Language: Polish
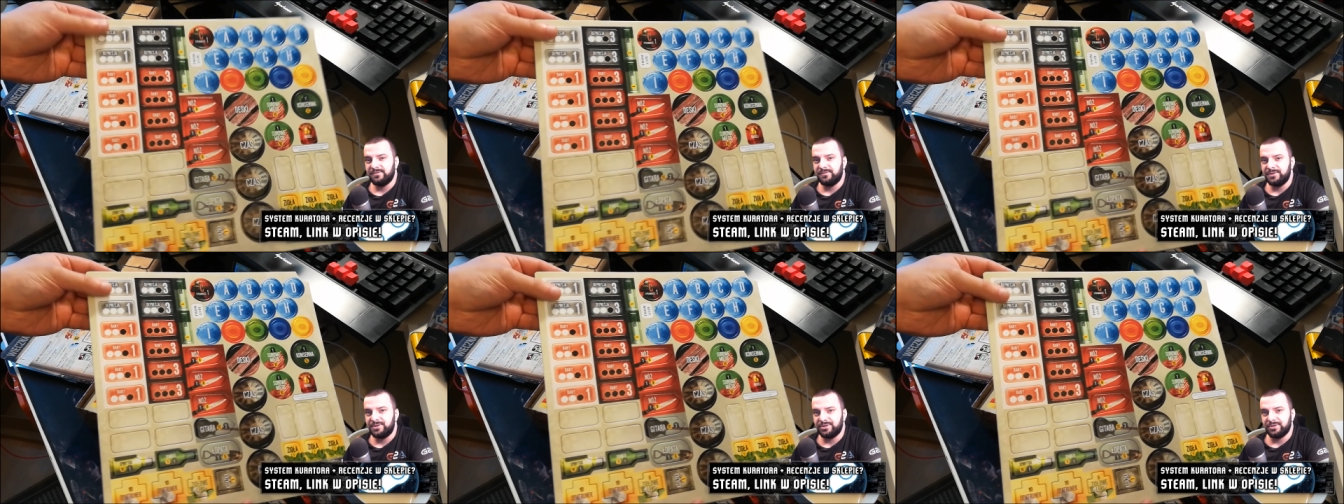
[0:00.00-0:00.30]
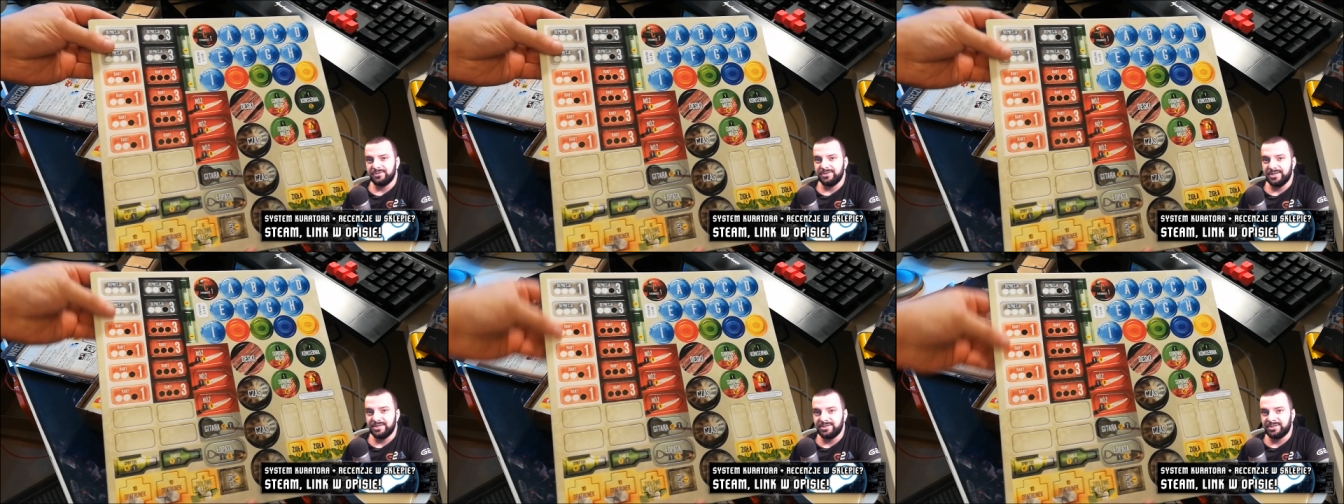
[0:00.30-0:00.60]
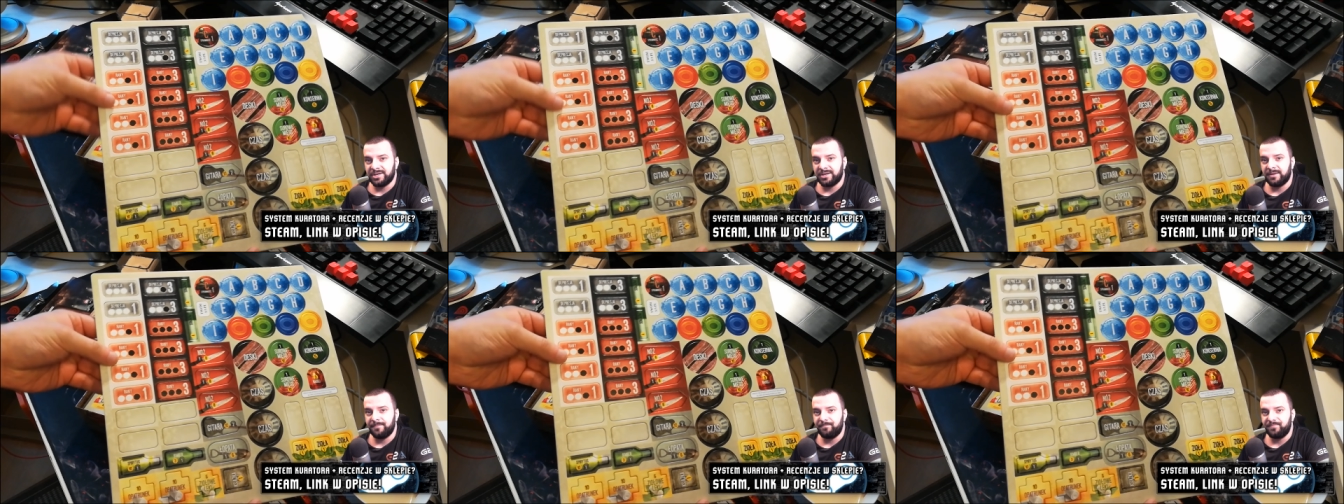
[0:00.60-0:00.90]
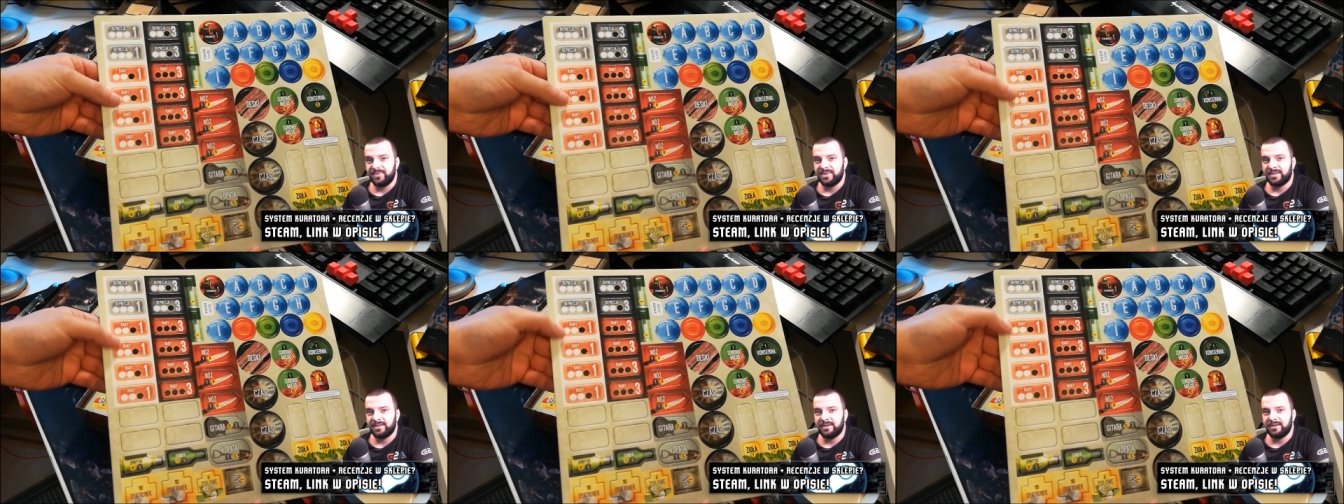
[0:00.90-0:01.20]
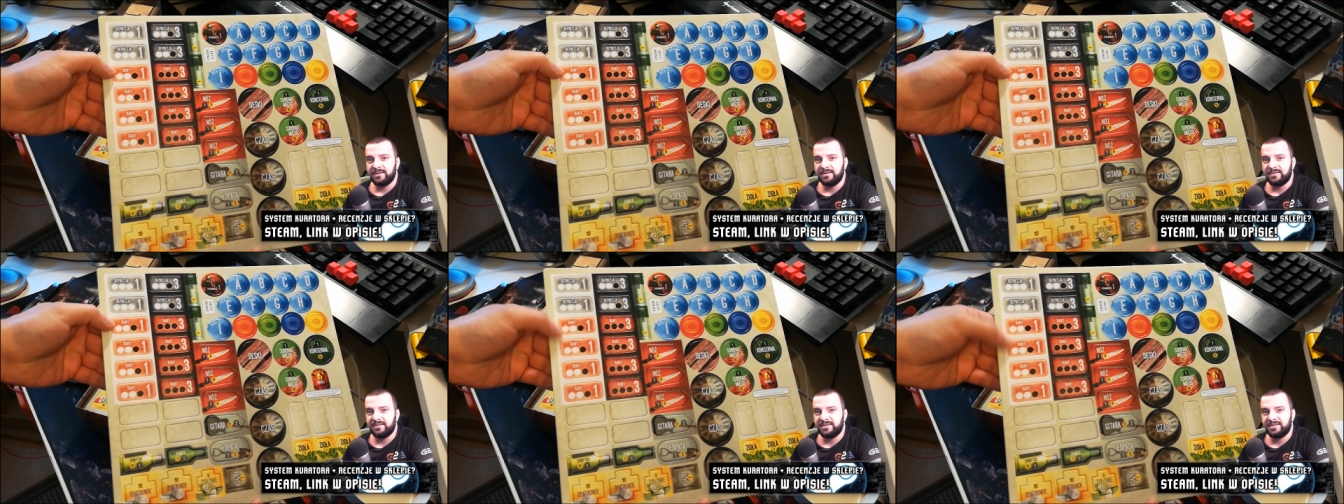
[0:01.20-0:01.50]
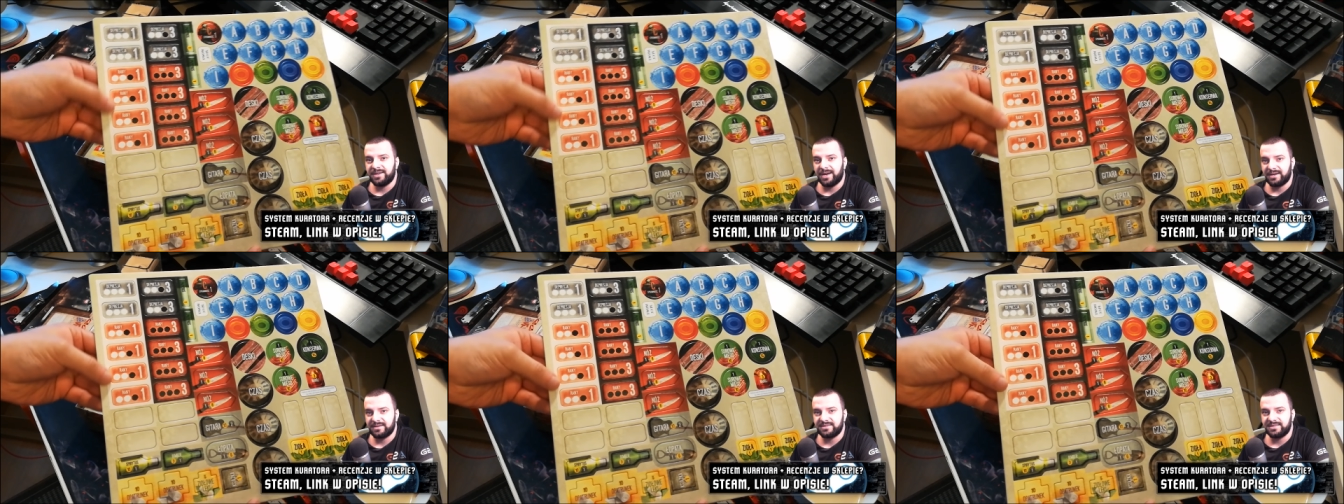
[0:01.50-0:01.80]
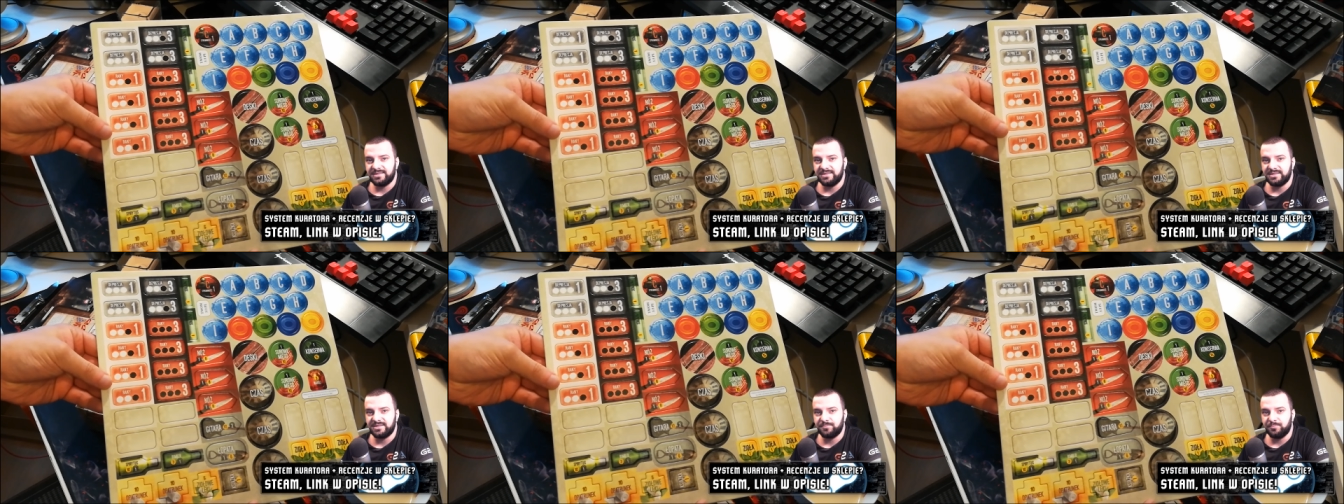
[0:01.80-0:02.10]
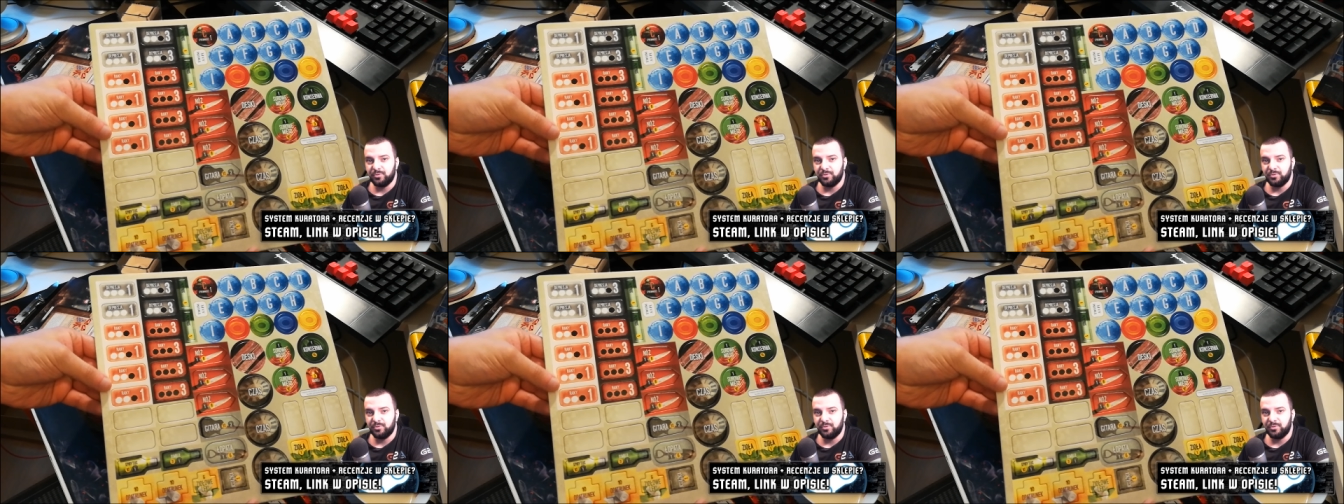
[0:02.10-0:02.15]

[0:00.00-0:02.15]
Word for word: wyciągnięcie te, tych kart e, z